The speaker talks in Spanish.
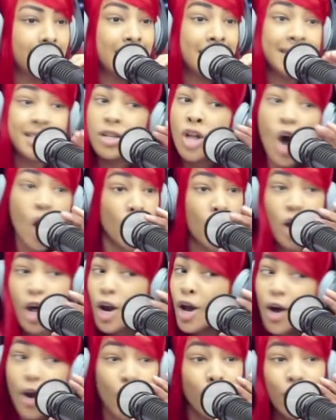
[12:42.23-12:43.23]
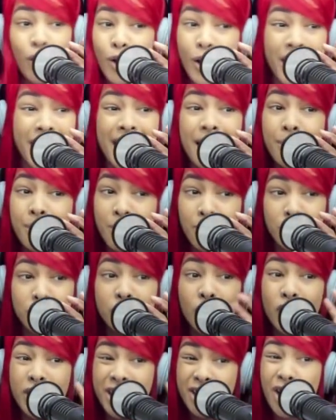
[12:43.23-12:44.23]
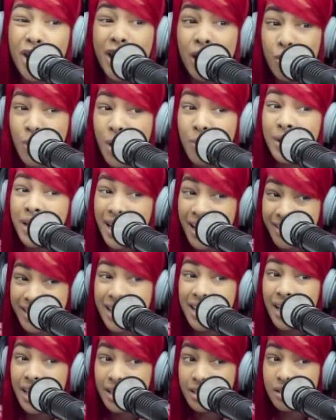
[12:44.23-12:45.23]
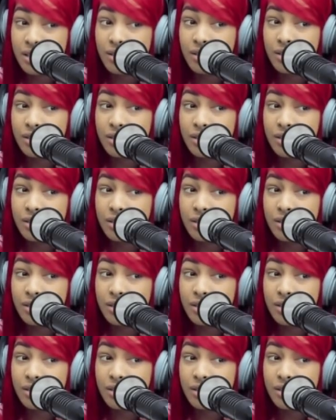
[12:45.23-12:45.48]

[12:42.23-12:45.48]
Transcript: no, no, no, es el mismo sonido que no había, di eso.